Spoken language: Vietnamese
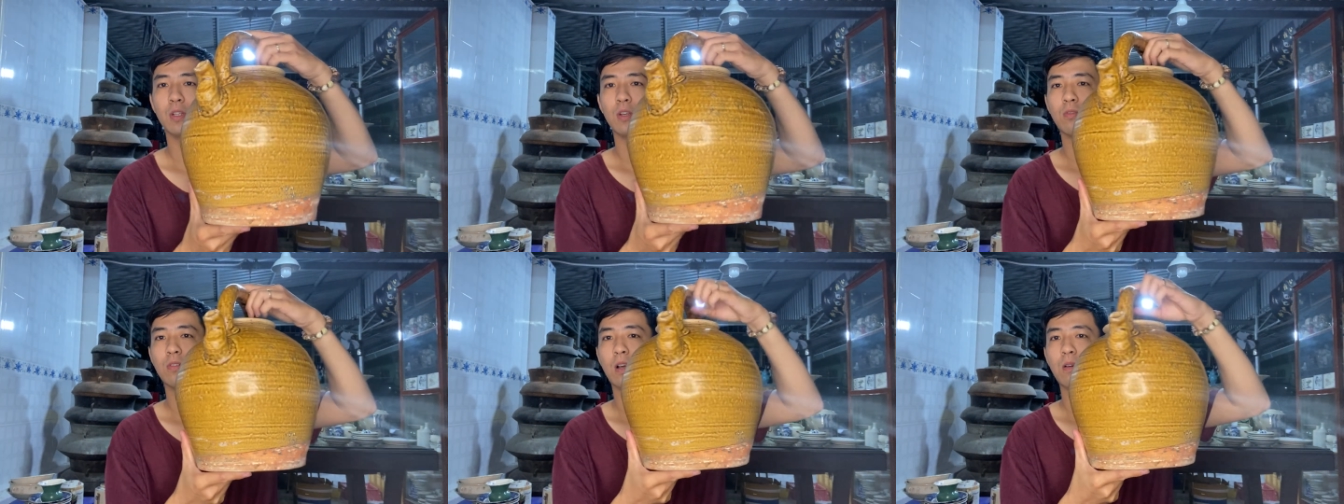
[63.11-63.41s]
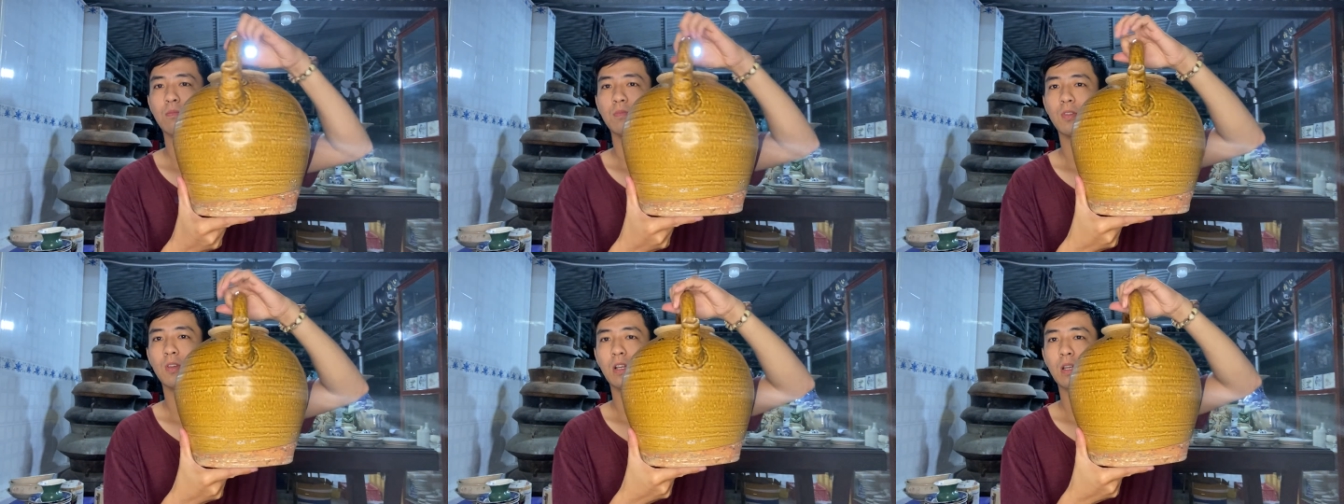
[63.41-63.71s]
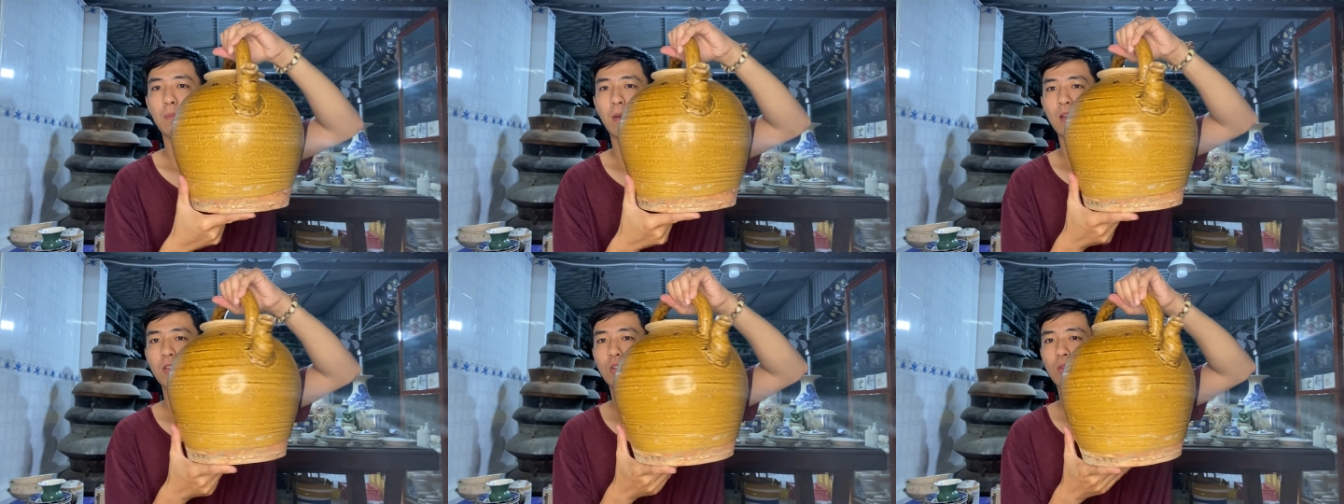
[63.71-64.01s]
triệu đồng cho
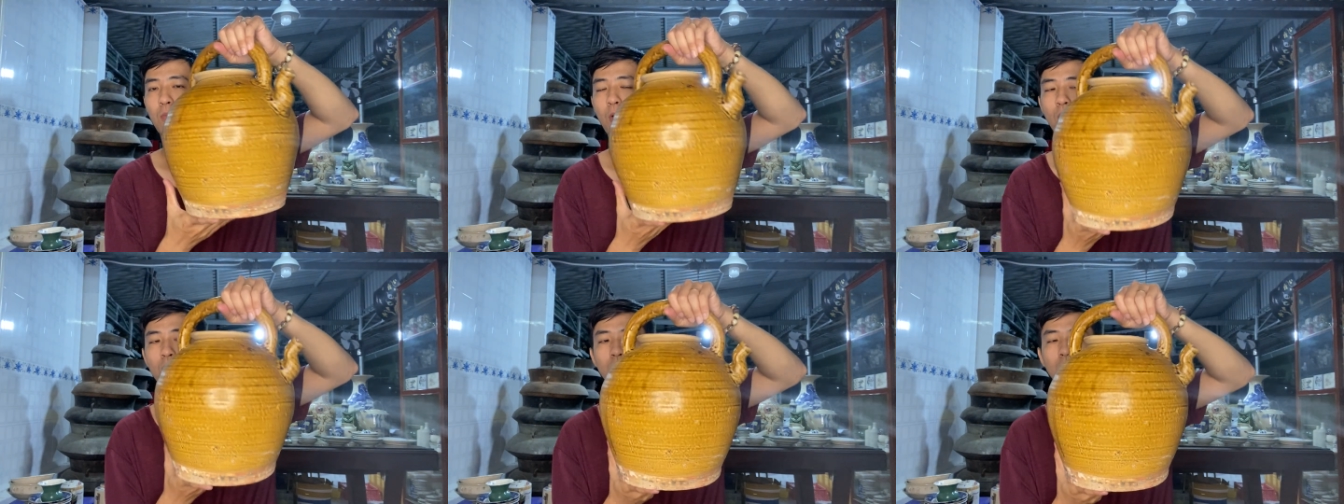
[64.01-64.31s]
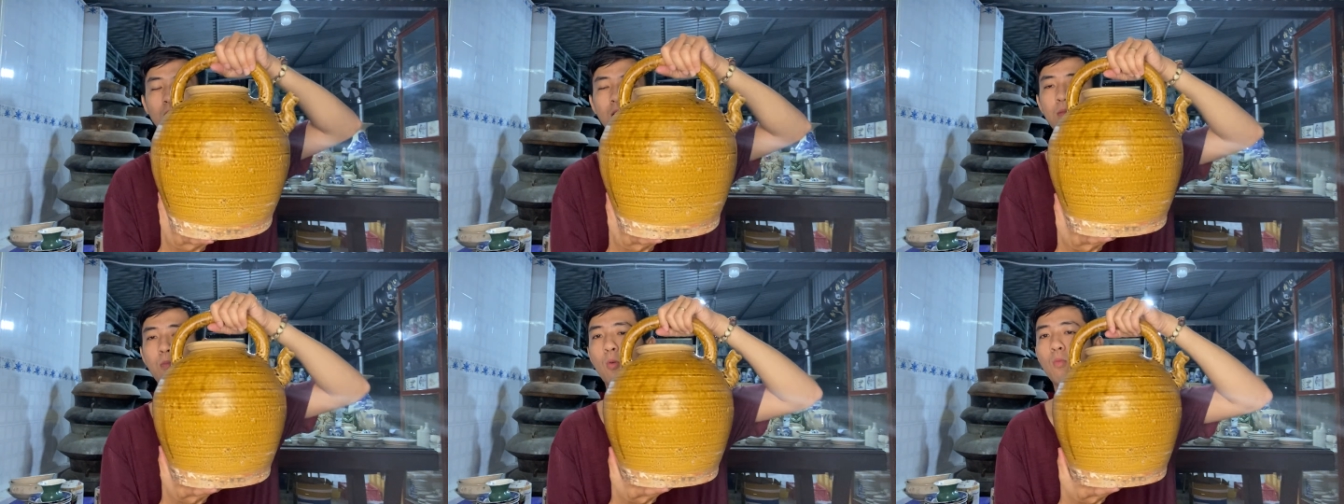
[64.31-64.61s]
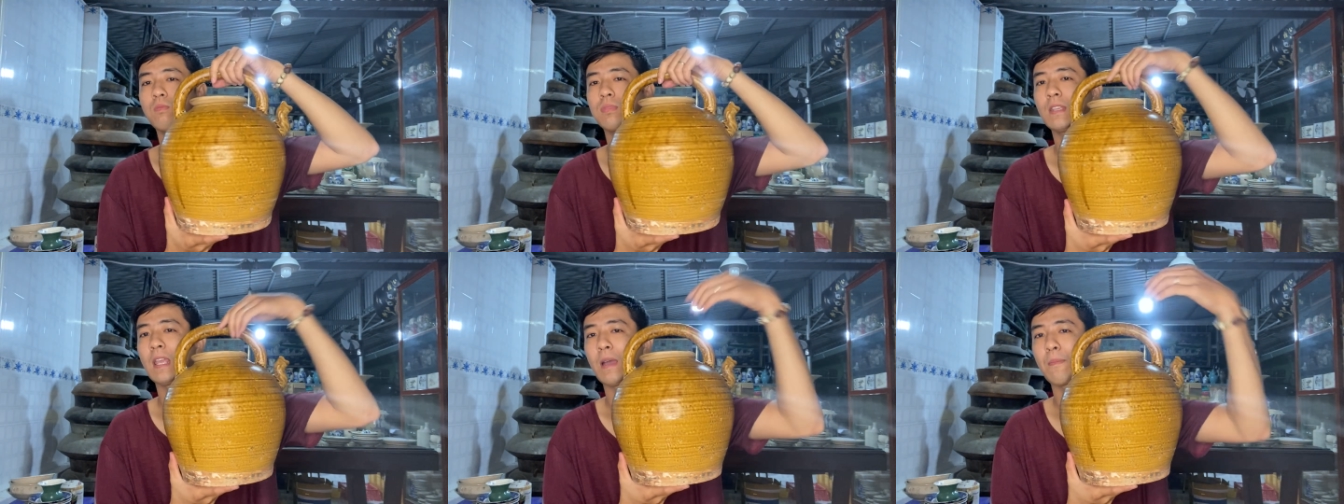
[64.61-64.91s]
cái mã số 1
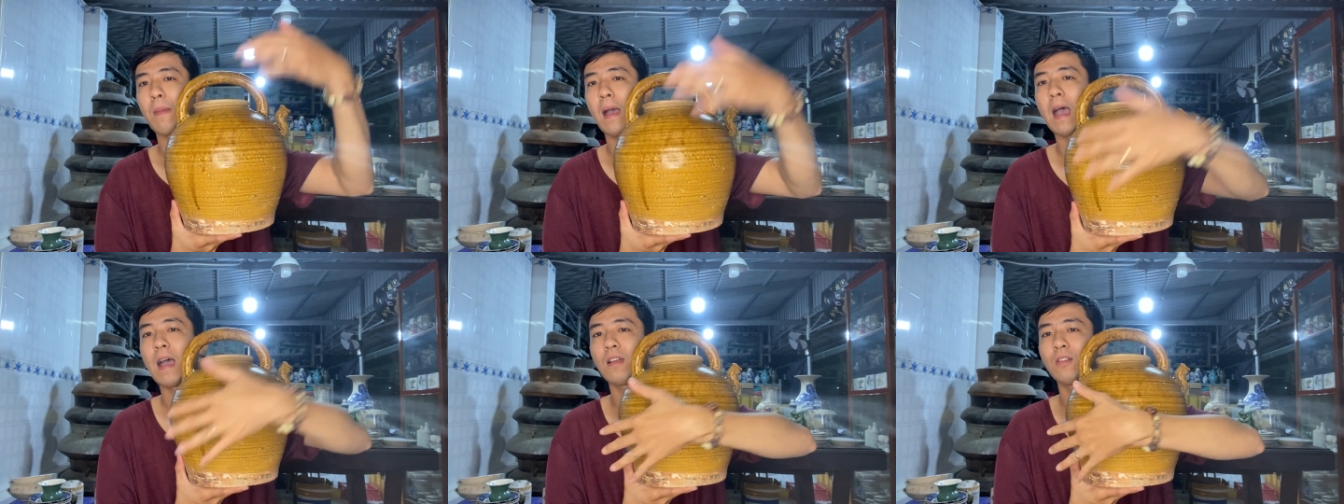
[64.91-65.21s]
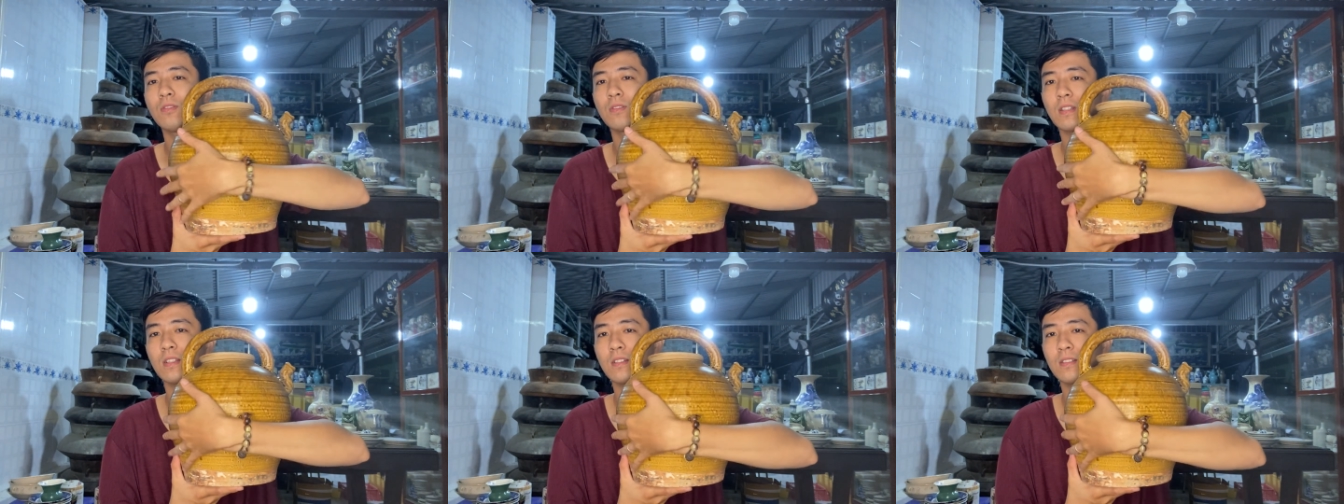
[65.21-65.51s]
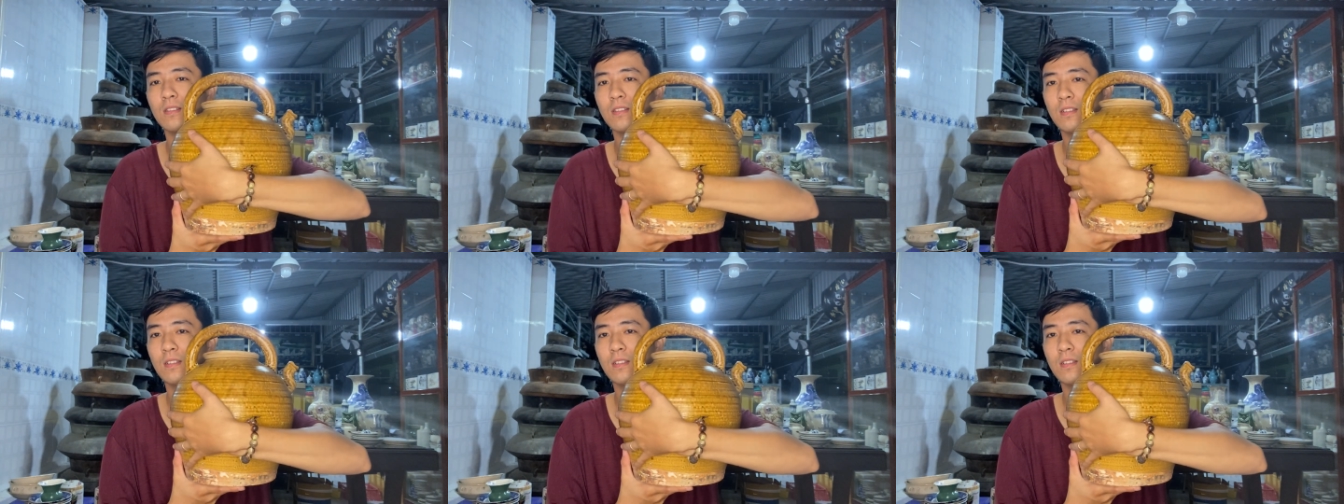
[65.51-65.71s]
bụng chà bá luôn nè